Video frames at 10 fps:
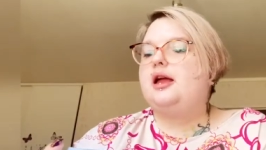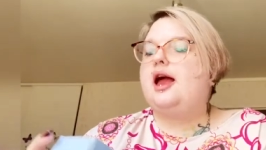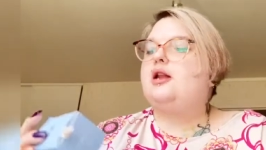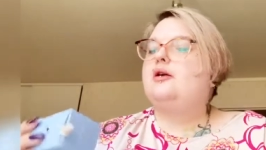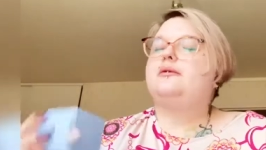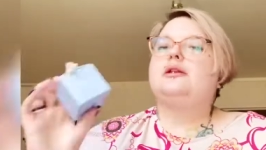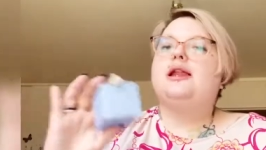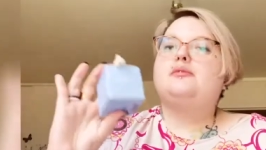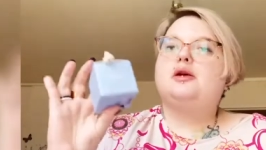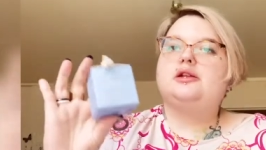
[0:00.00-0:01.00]
Alors,
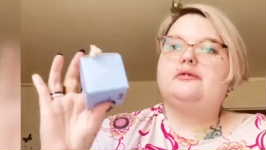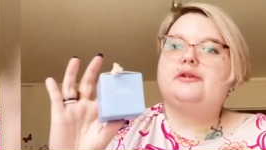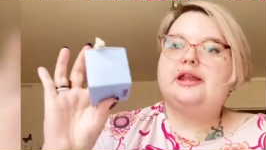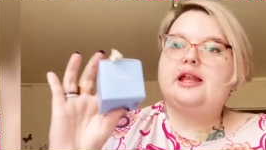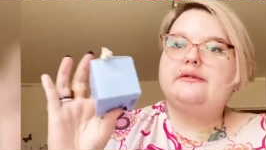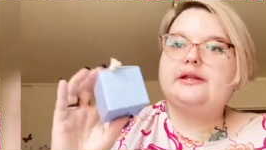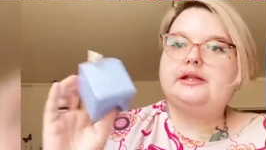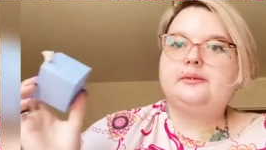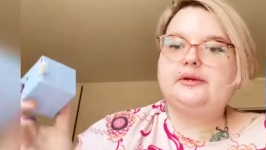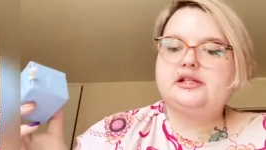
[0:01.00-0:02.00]
la boîte, en fait, elle est vite.
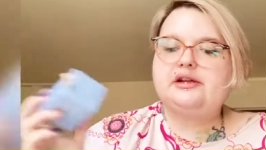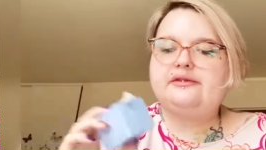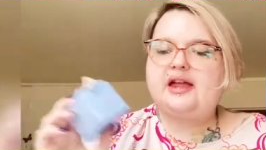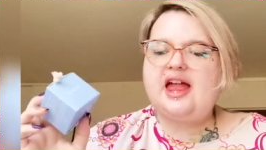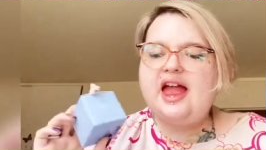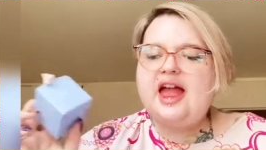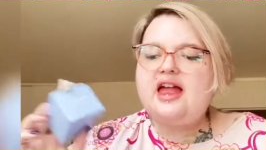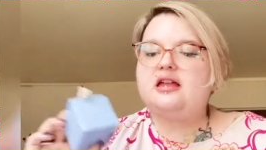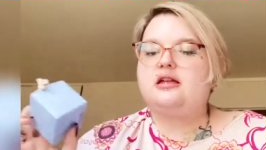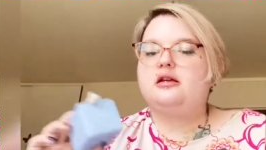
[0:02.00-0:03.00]
C'est pour ça que j'ai fait
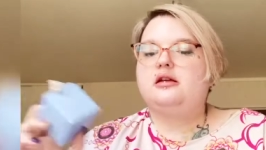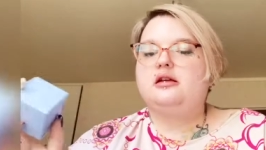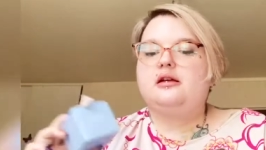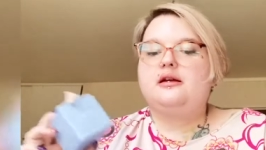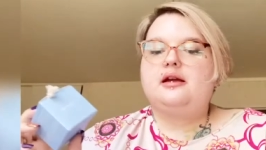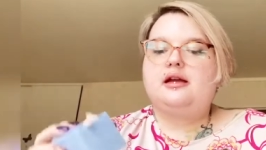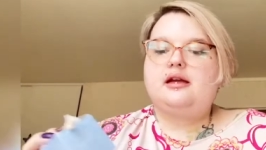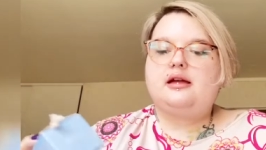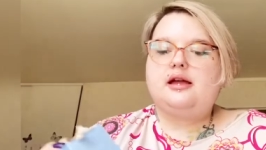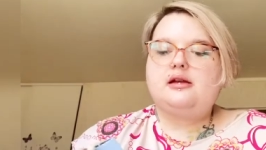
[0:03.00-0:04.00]
Hey
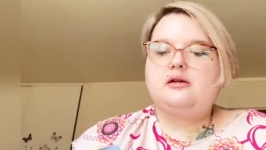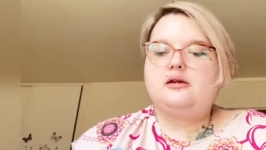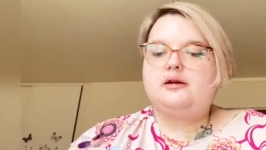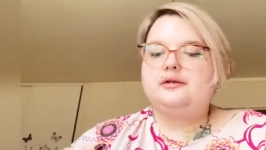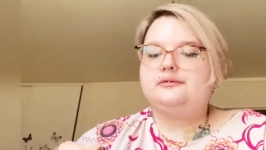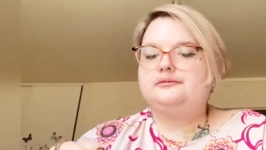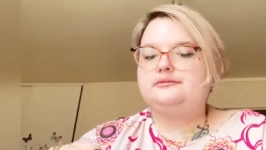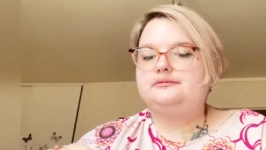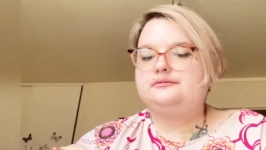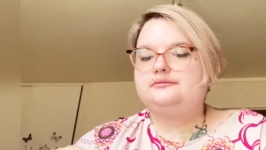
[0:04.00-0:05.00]
Alors,
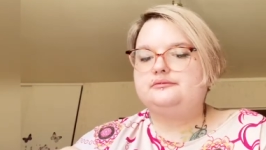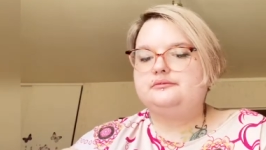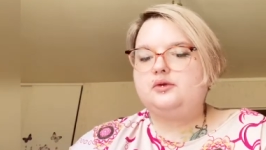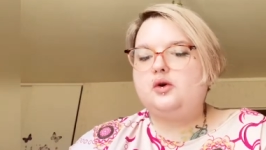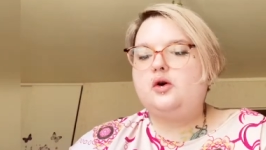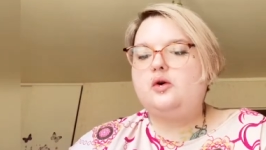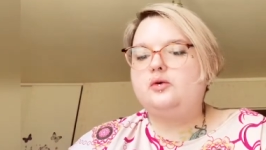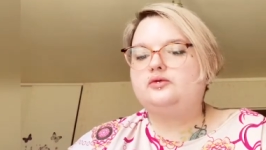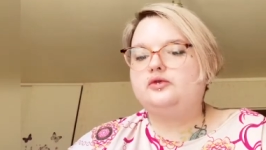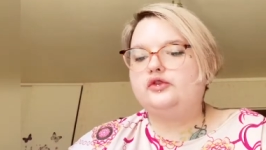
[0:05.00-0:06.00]
cocon
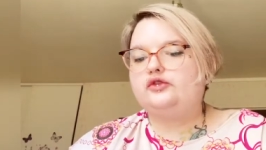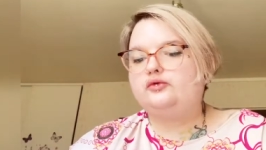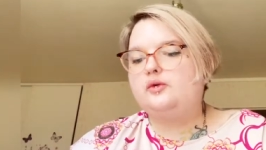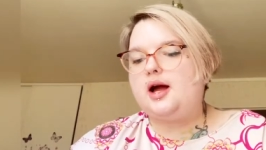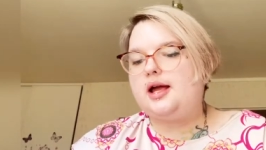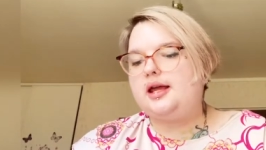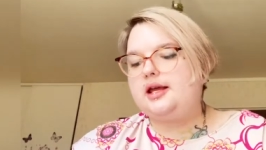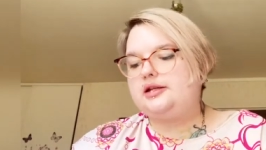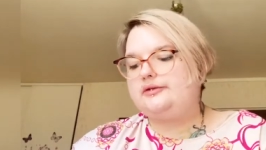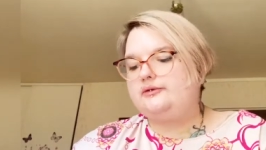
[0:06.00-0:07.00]
de soie
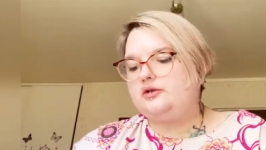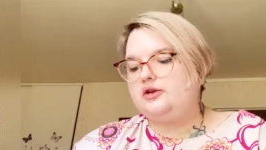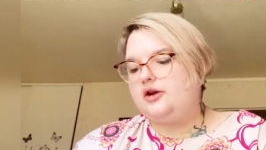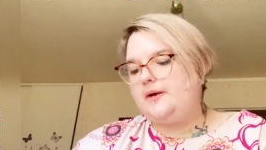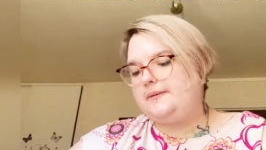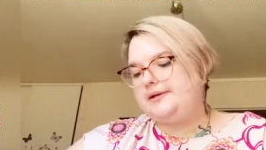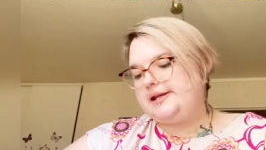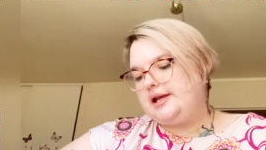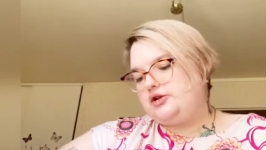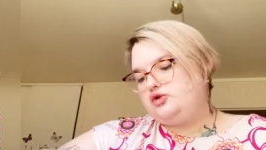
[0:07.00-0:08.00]
exfoliant
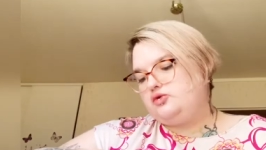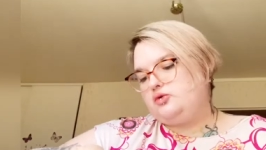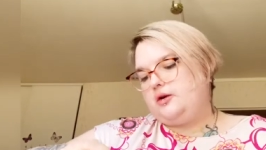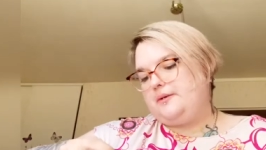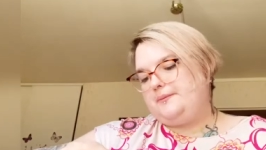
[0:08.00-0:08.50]
7 jours.